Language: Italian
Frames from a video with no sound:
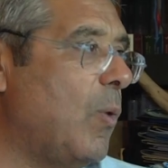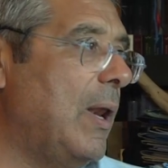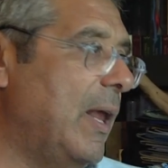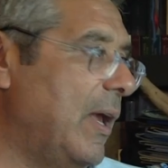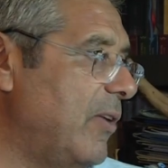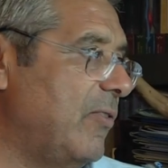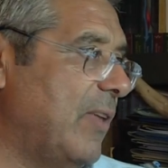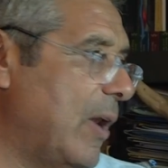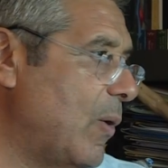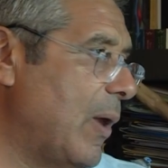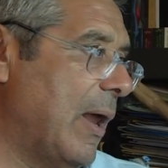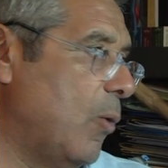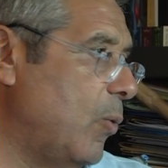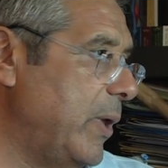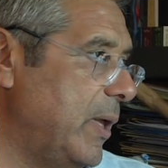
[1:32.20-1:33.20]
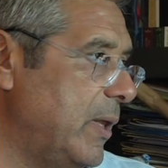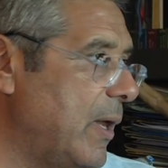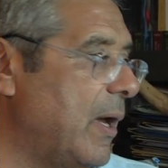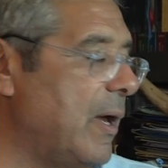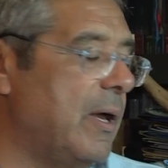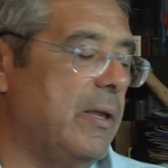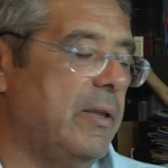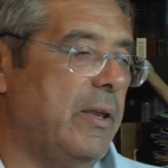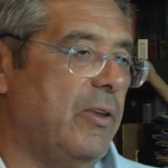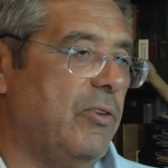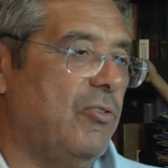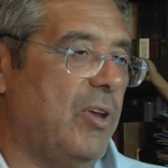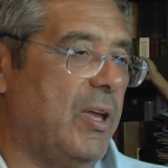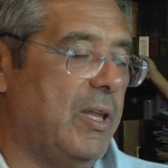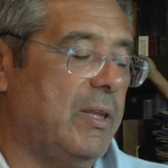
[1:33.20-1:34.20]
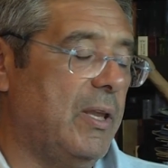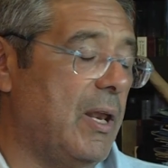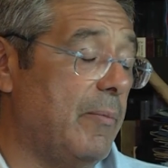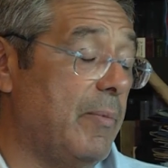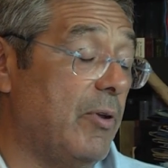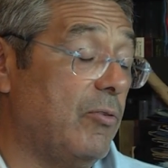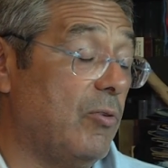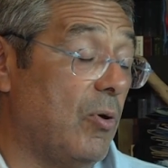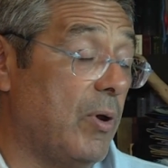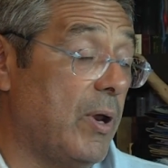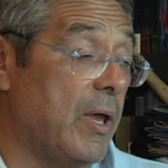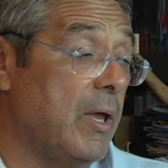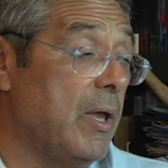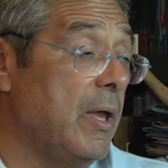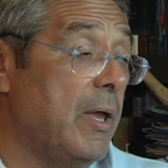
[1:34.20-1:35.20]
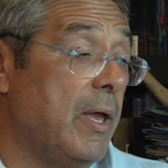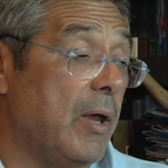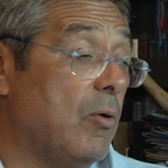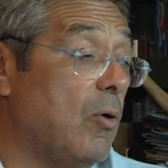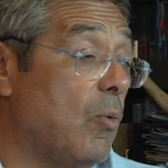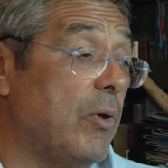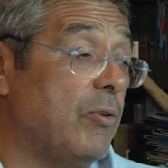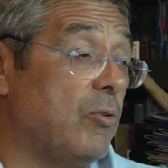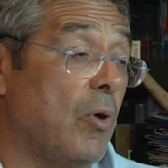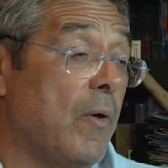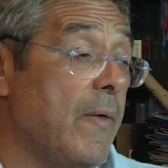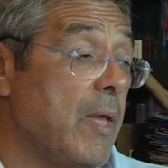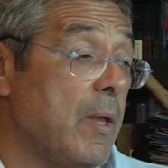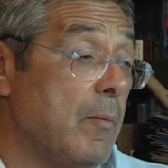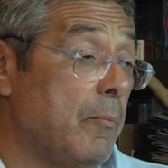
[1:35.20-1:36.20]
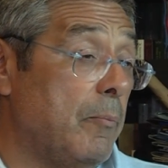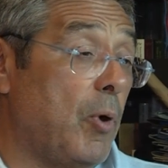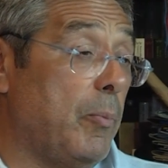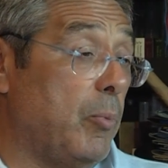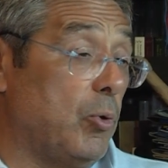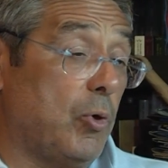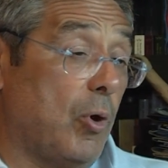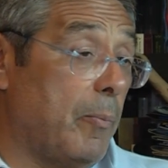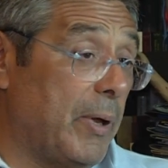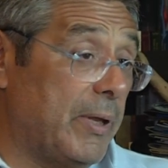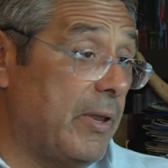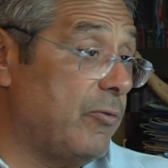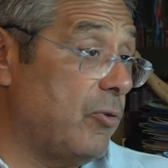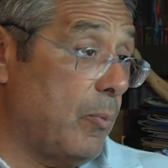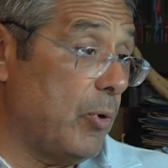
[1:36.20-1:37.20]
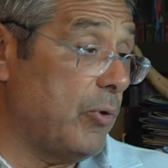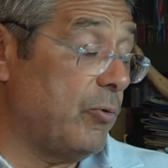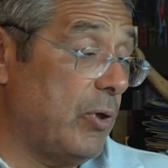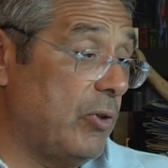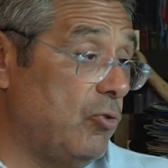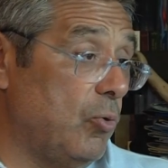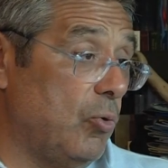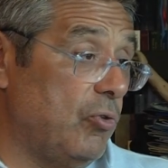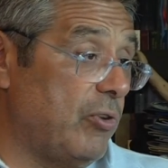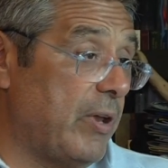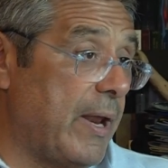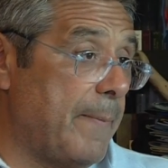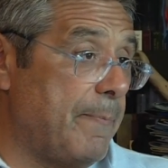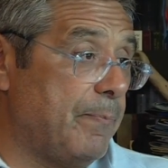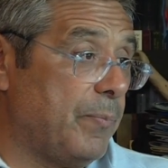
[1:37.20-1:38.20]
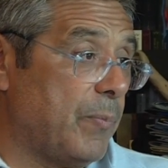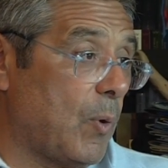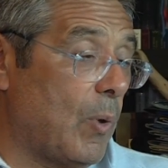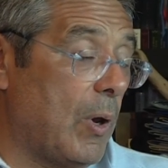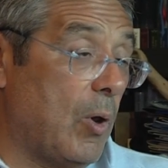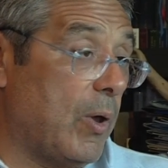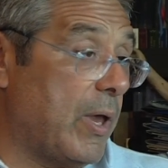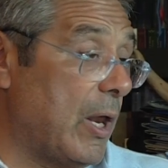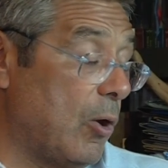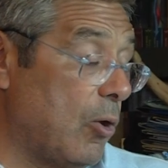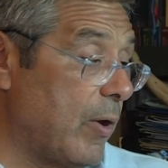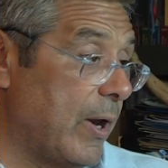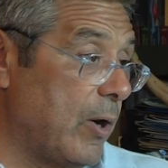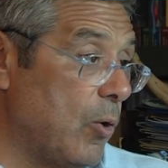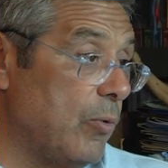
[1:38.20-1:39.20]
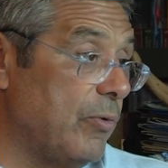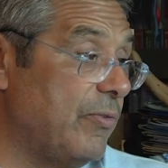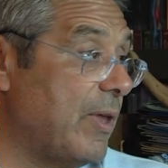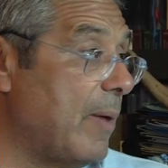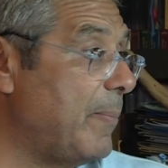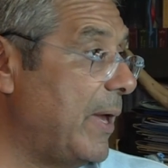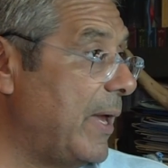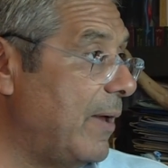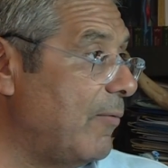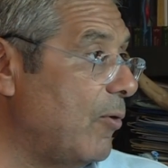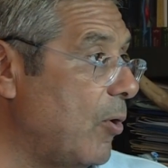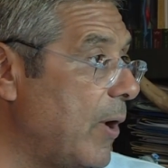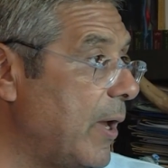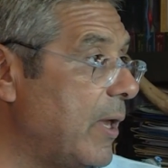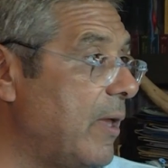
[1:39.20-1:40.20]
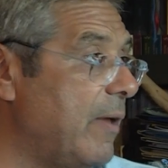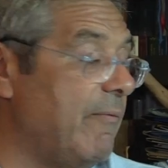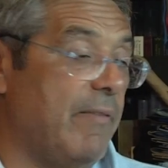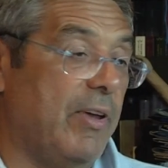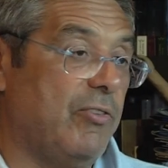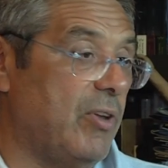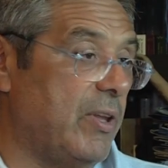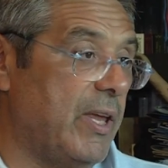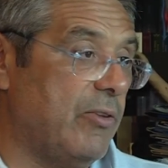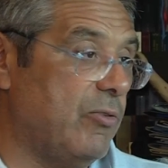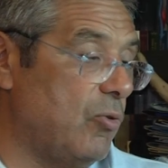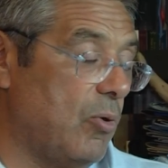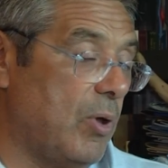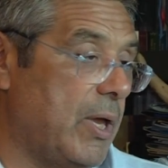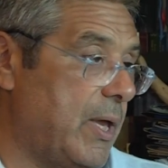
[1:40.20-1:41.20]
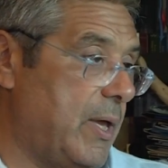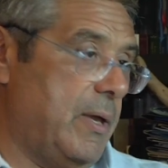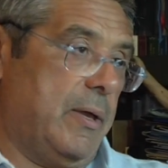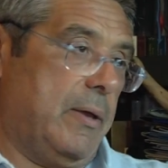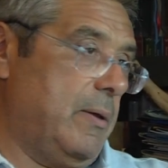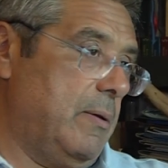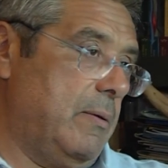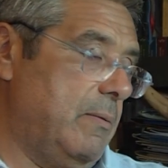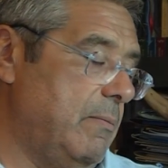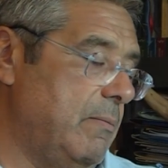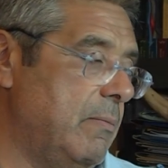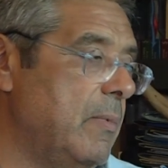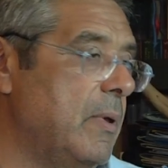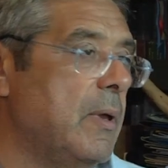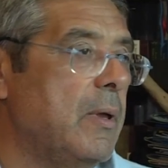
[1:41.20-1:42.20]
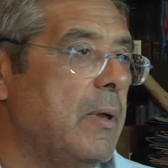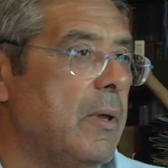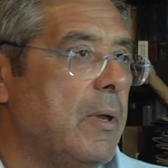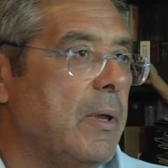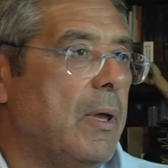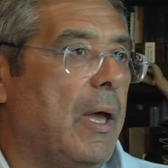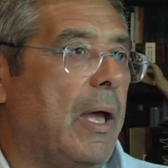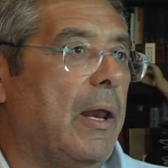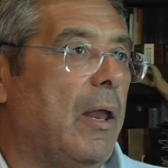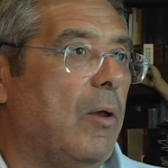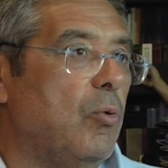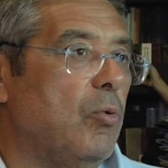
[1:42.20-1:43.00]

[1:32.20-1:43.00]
quelli che stanno alla guida, i dirigenti, le persone. Ecco questo. Poi purtroppo adesso posso aggiungere quello che allora non sapevo e che invece adesso è alla